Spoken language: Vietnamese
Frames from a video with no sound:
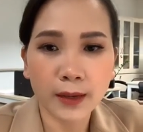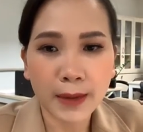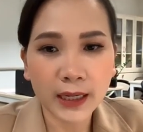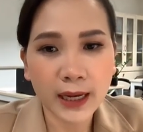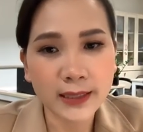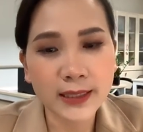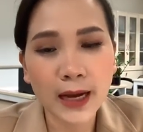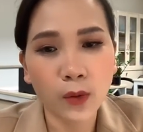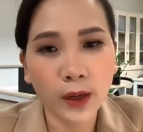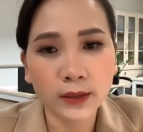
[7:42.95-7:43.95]
Bạn khán
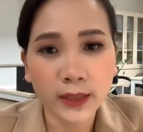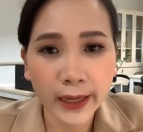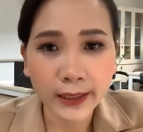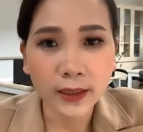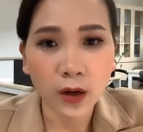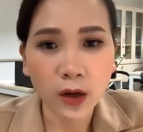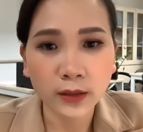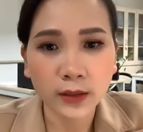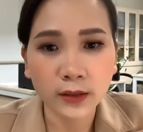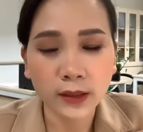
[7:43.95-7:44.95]
giả Hoàng Thành thì có
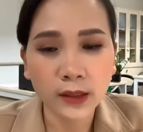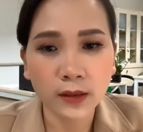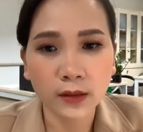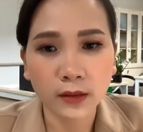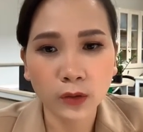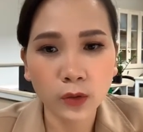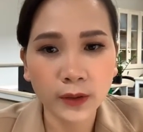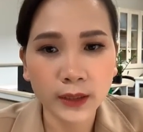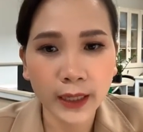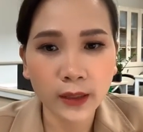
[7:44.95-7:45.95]
hỏi thời tiết ở khu
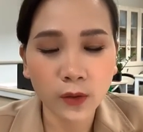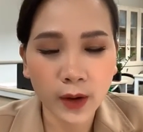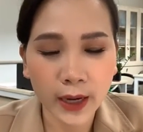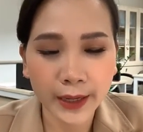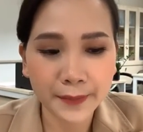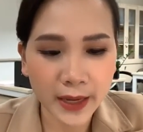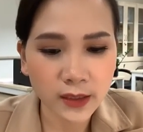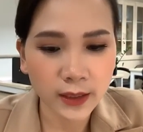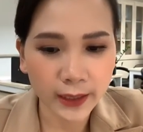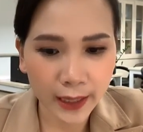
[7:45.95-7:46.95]
vực Thanh Hóa ngày mai như
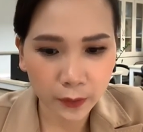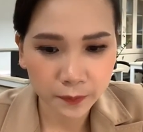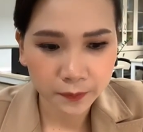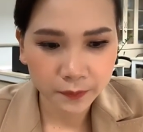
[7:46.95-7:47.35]
thế nào?